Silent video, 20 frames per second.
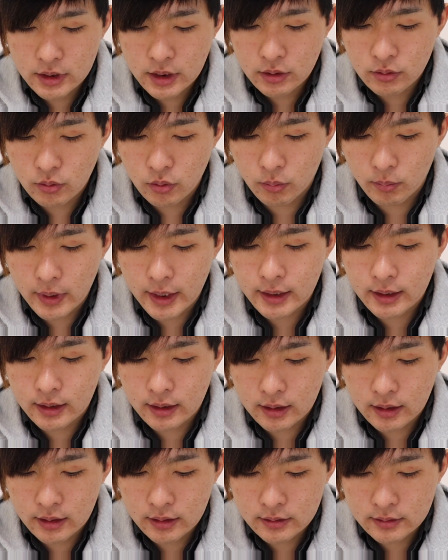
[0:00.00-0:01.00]
まあ、結構前
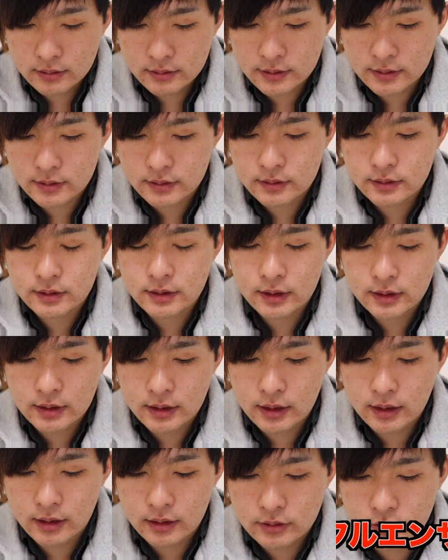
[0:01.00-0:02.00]
から続いて
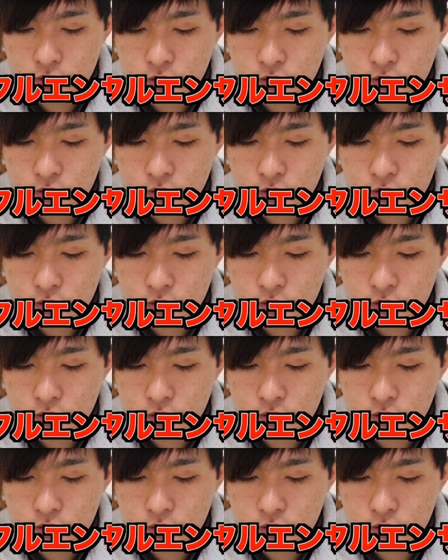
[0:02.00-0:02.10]
て、